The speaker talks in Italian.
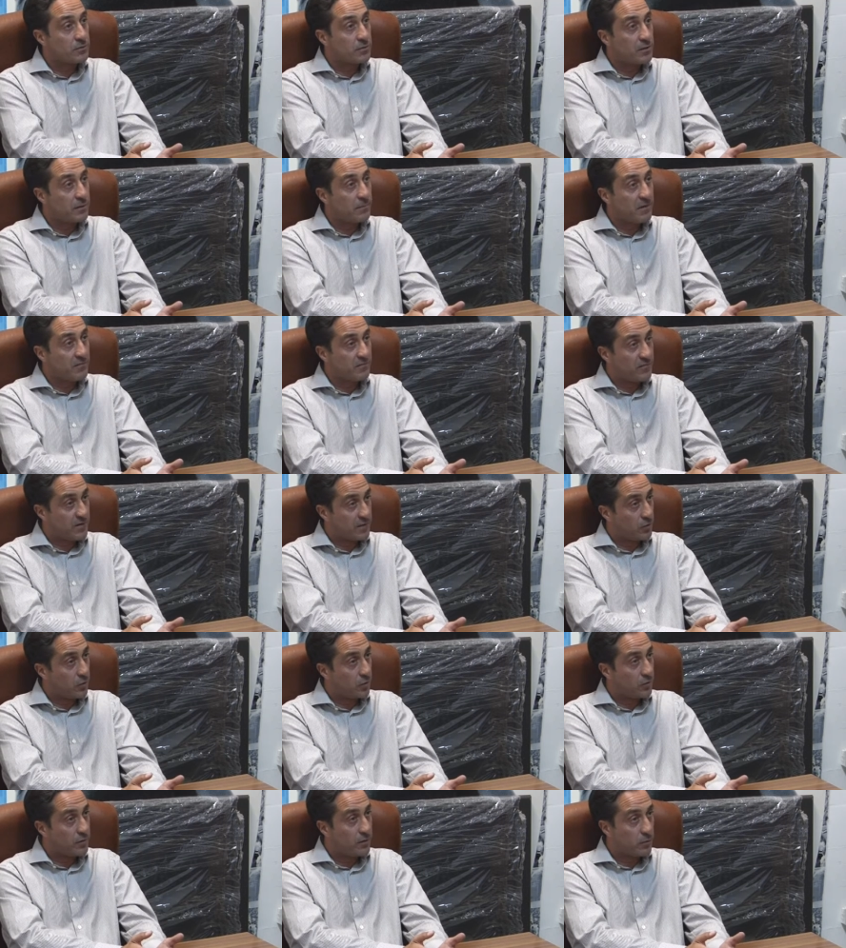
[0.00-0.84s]
del
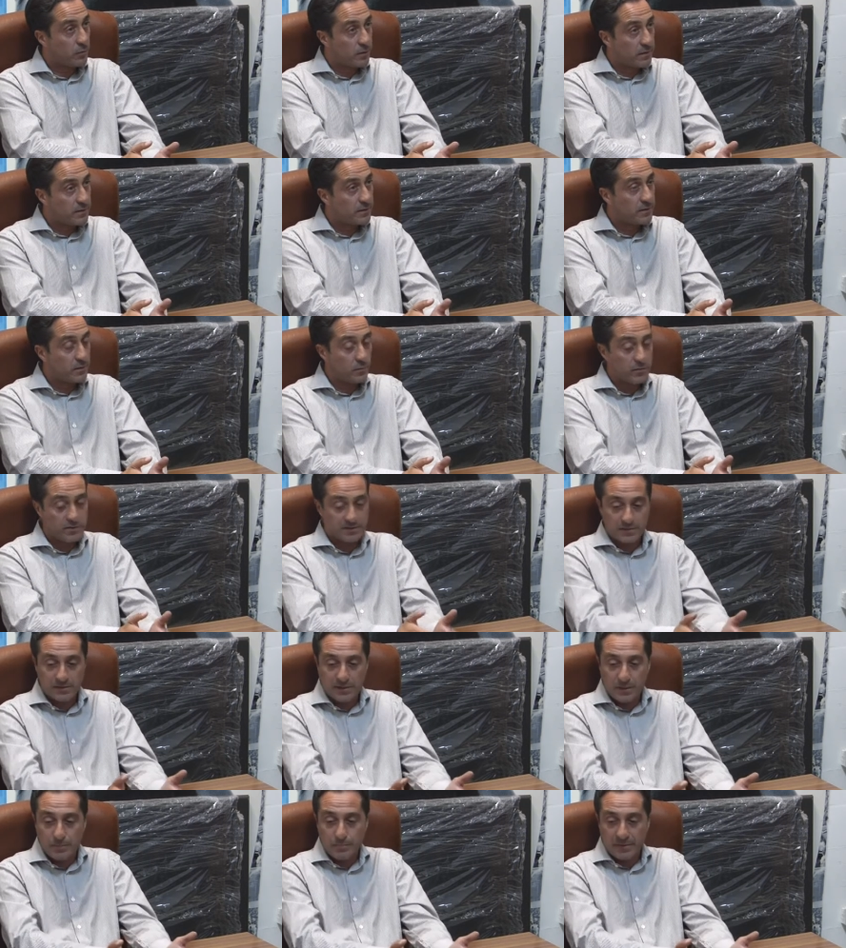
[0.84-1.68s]
Manfredonia, quindi in
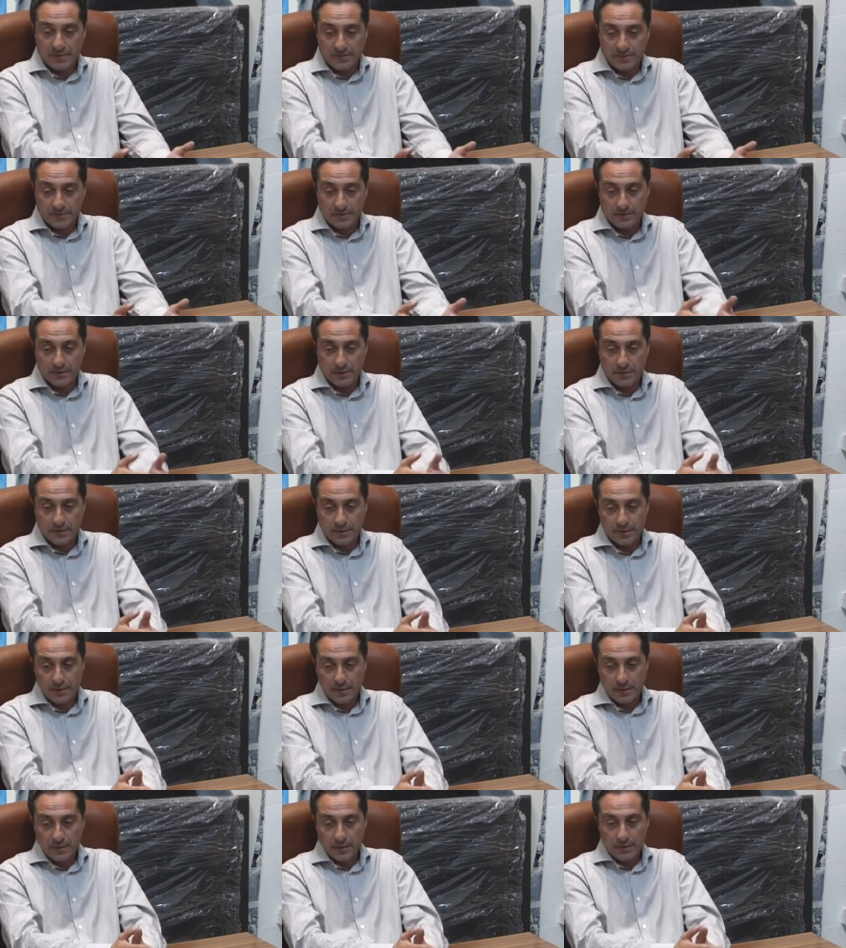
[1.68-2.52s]
queste tre partite
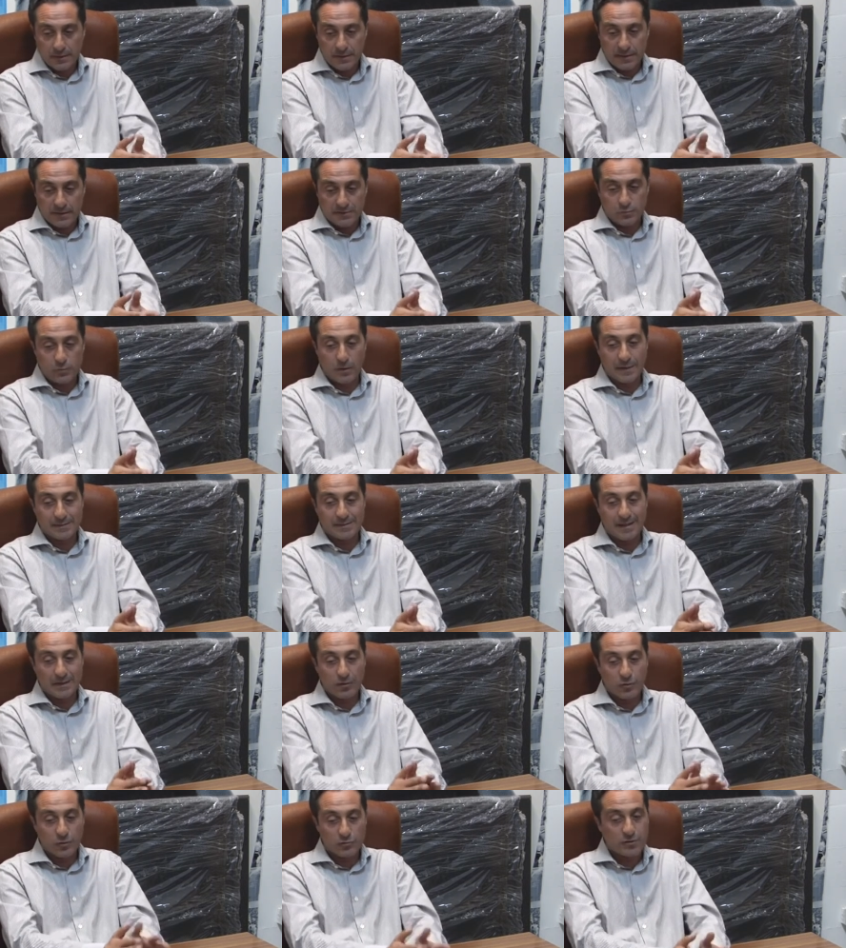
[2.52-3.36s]
la
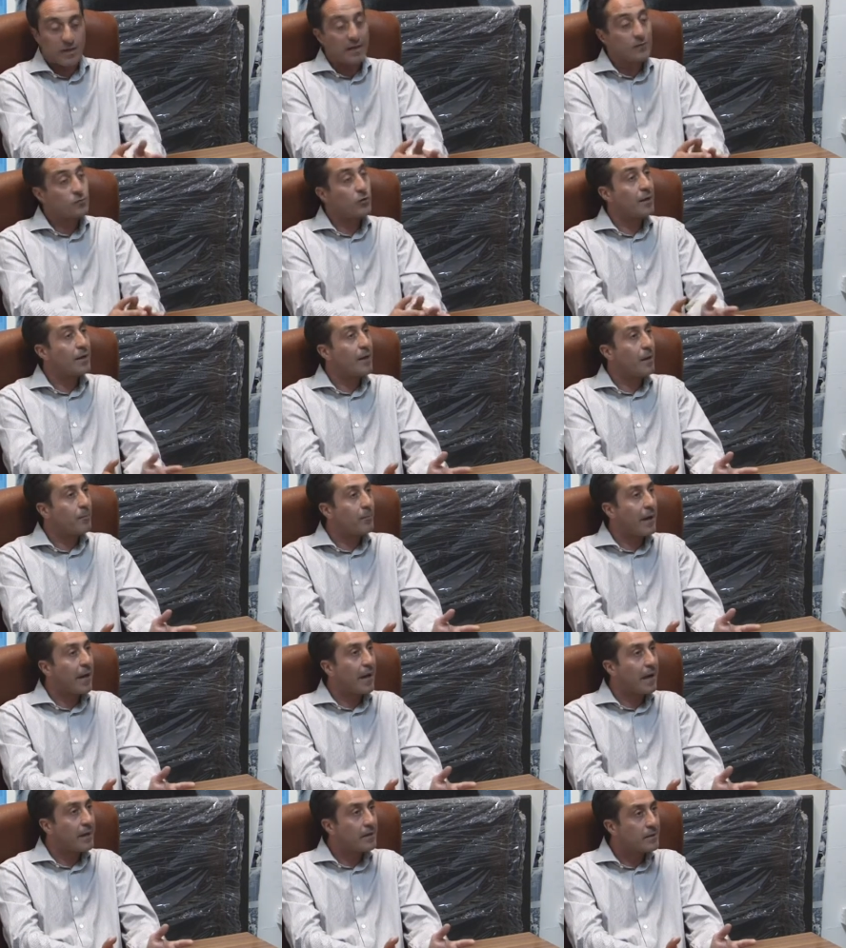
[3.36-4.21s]
squadra ha lottato alla
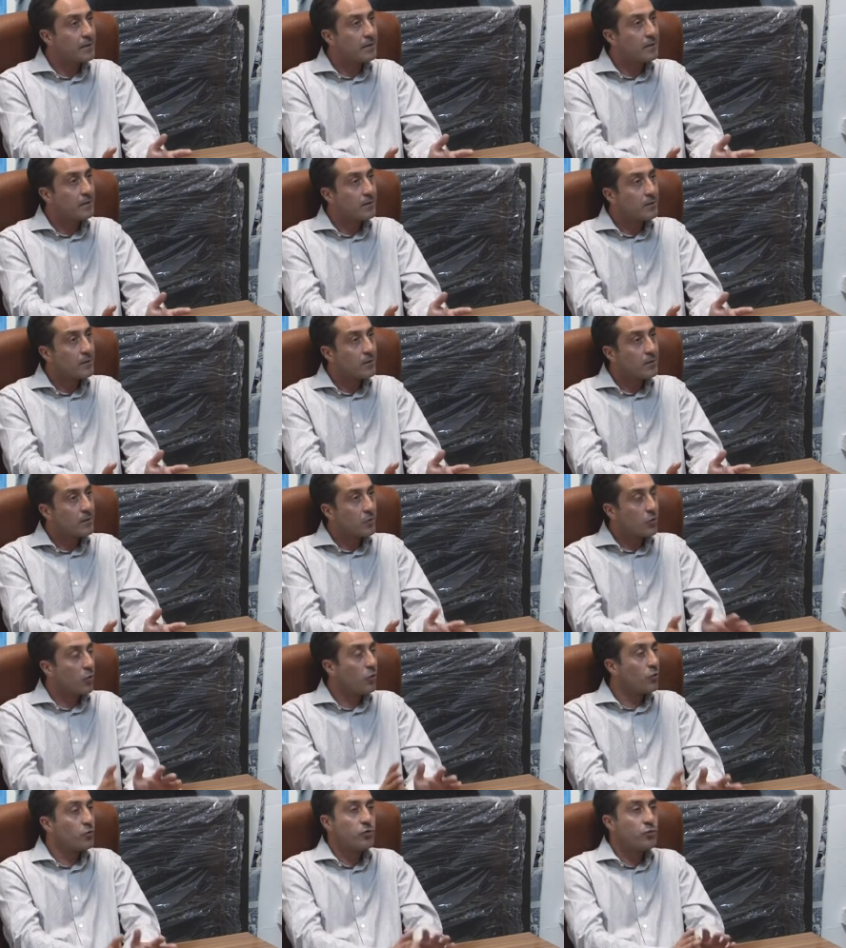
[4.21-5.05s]
pari
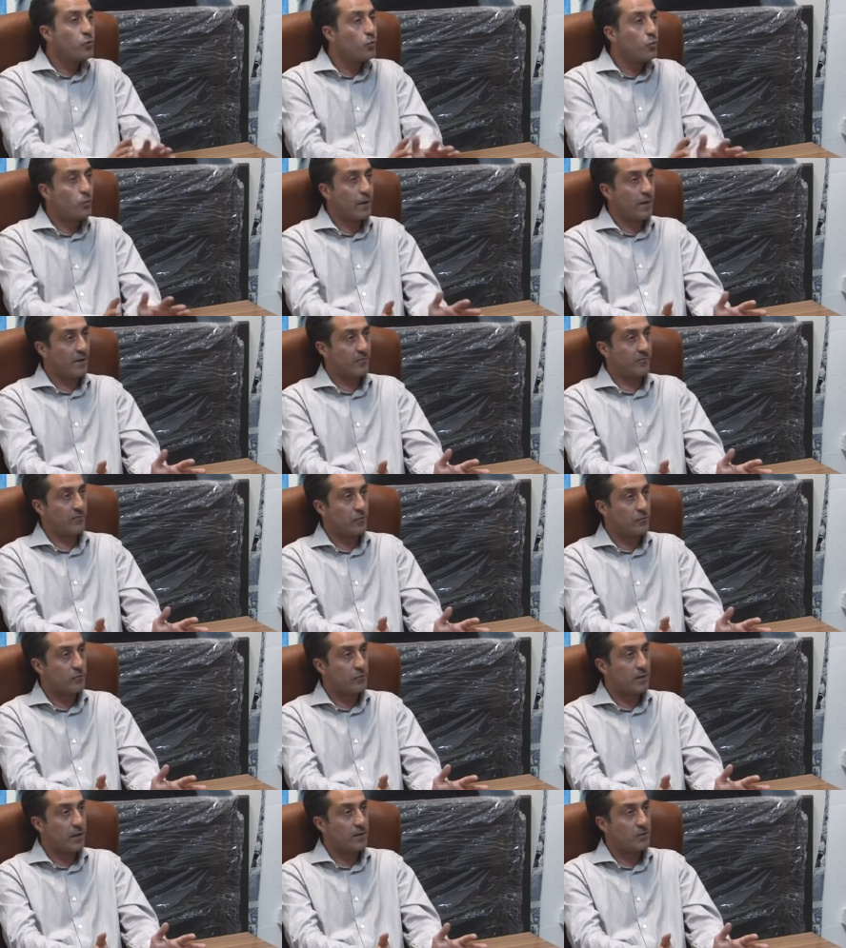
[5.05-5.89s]
con chiunque ha
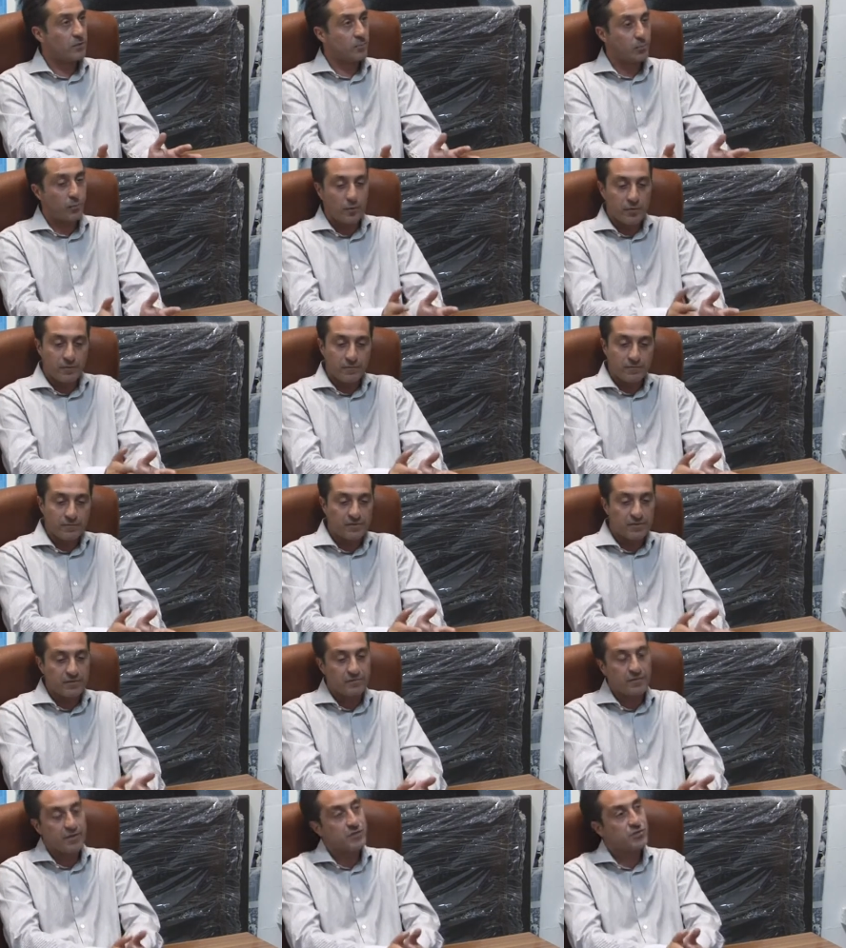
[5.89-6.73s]
affrontato, poi
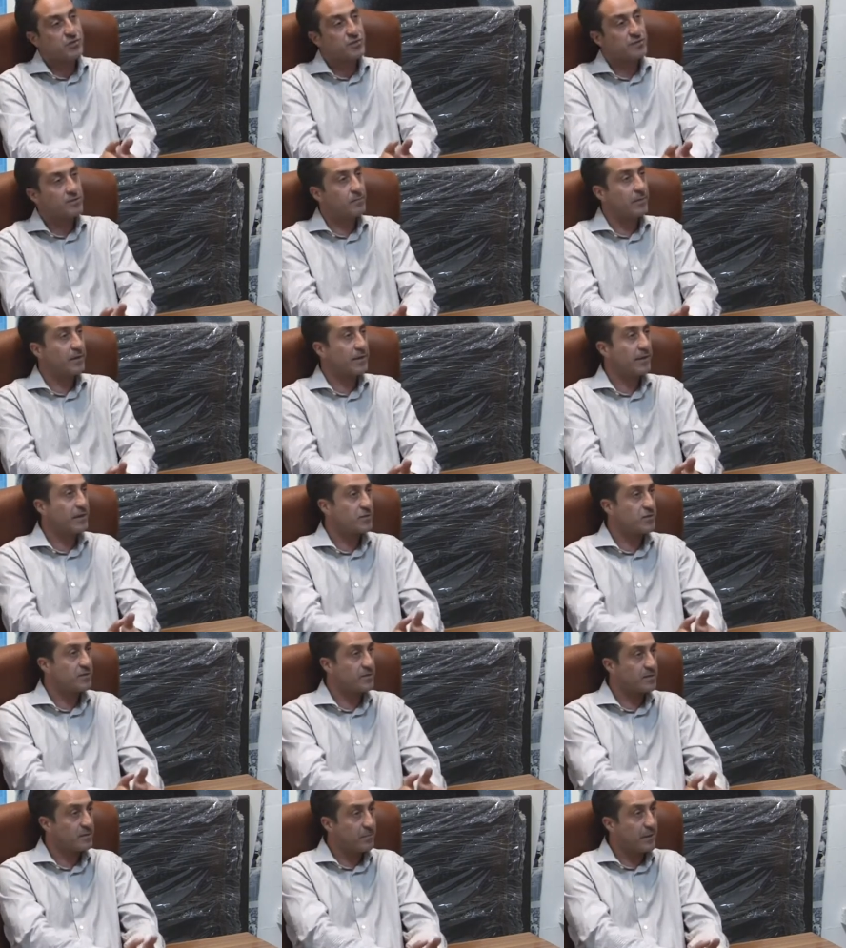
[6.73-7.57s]
si vince, si
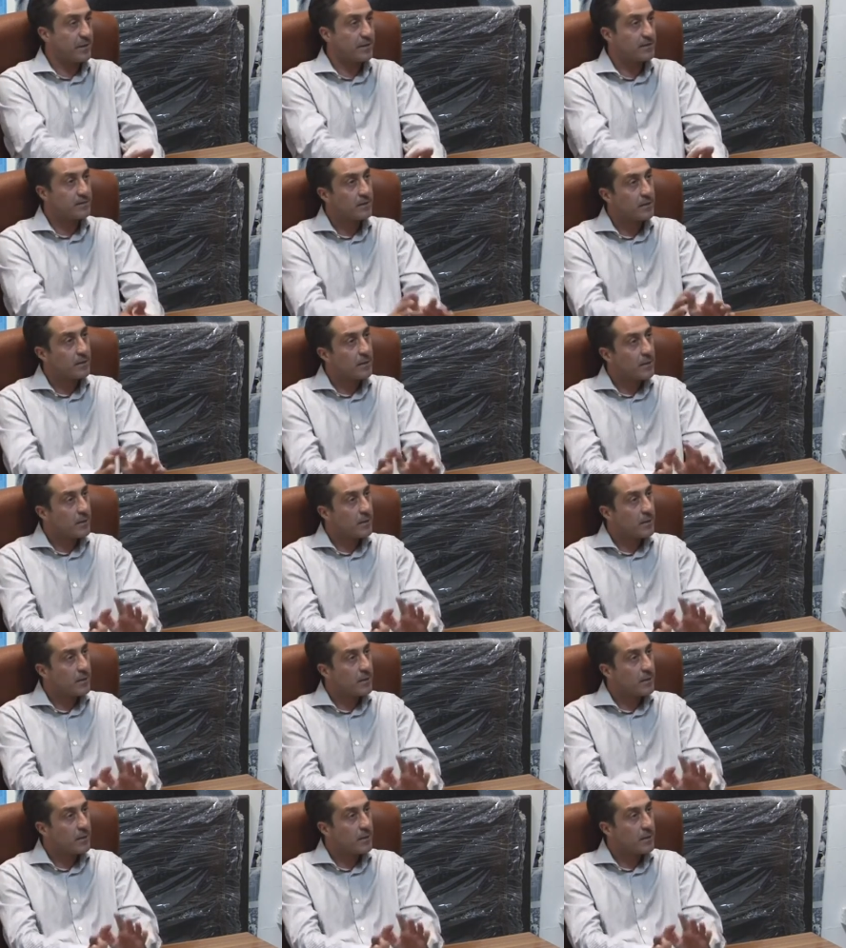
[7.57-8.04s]
pareggia, si perde,